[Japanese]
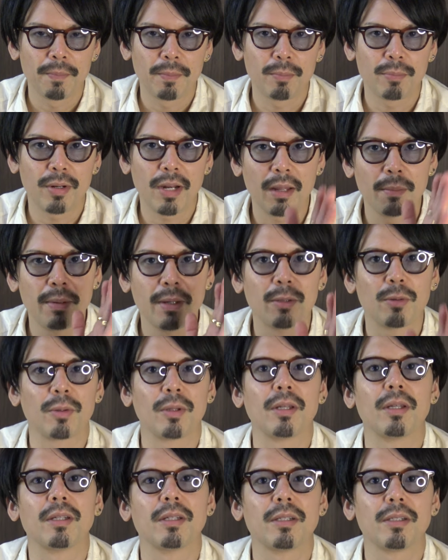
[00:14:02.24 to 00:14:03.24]
プライベート
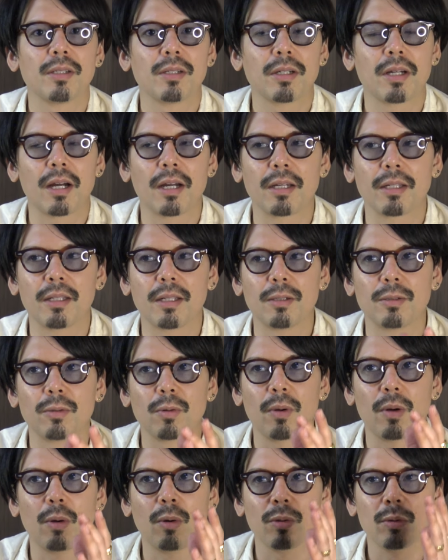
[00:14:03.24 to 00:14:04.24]
でかけてる
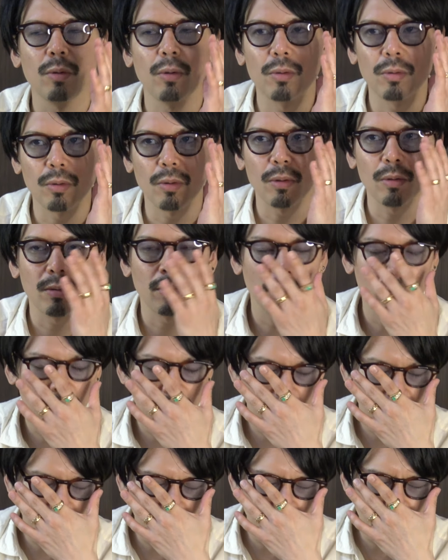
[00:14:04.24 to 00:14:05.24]
のはほとんど
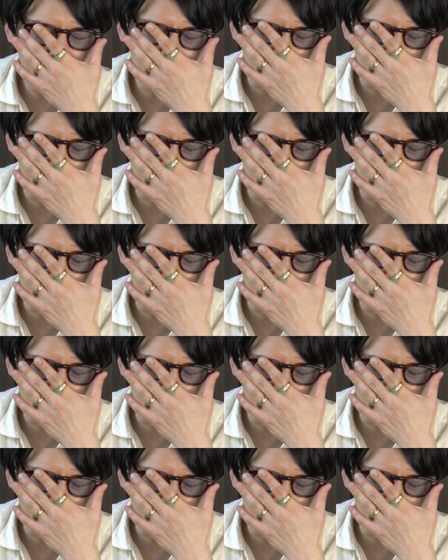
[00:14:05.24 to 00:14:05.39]
今